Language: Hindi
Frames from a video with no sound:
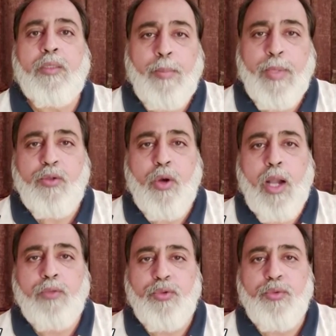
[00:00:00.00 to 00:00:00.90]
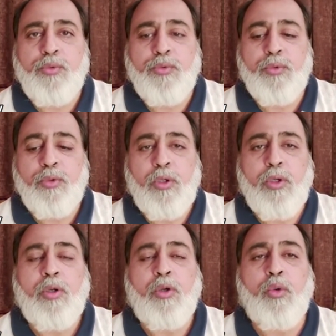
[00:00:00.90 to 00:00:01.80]
थमे जो आंसू
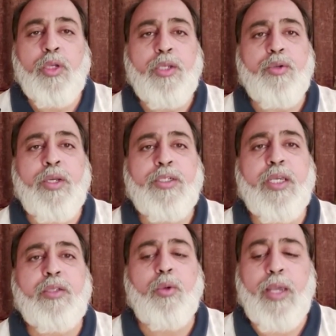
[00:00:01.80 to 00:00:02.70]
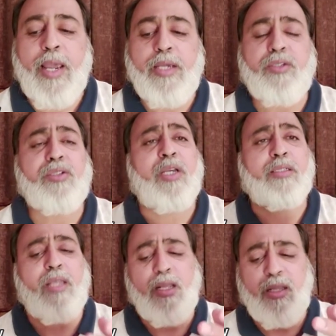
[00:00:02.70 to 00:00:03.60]
रुकी जो हिचकी तो एक
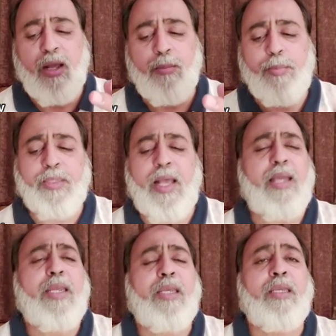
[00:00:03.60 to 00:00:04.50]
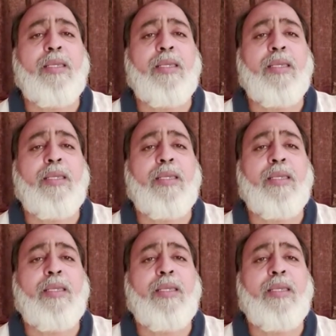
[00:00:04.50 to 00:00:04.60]
सकता था हम पे तारी